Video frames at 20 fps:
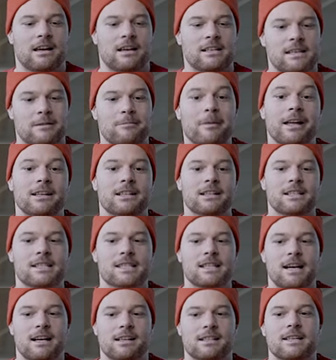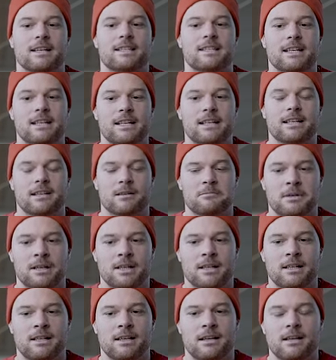ist am Ende des Tages tatsächlich
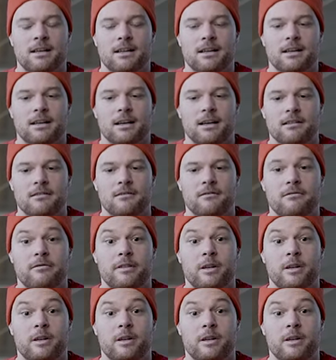immer ein